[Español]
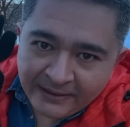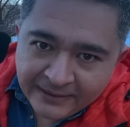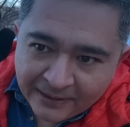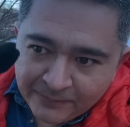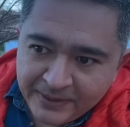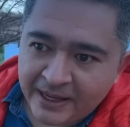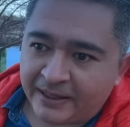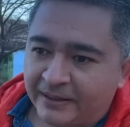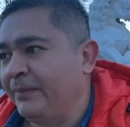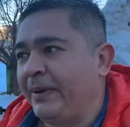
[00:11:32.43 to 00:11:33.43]

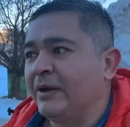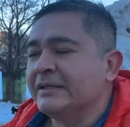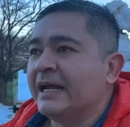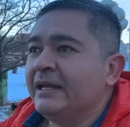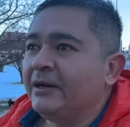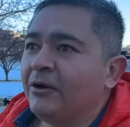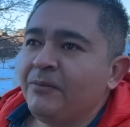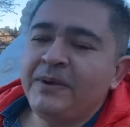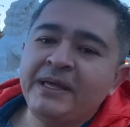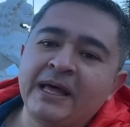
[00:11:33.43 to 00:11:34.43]
también. Pero salir
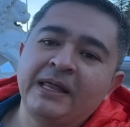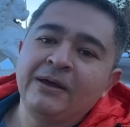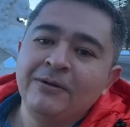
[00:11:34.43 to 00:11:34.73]
con vida de